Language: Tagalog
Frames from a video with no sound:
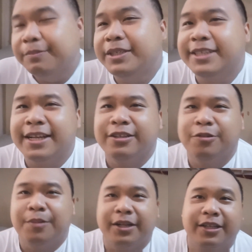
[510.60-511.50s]
minsan
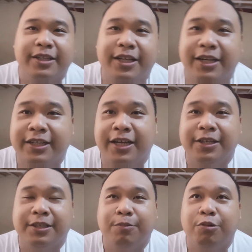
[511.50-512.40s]
dumadating talaga tayo
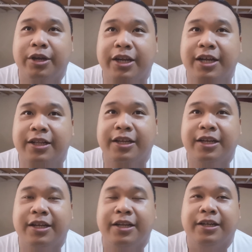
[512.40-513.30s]
sa buhay natin na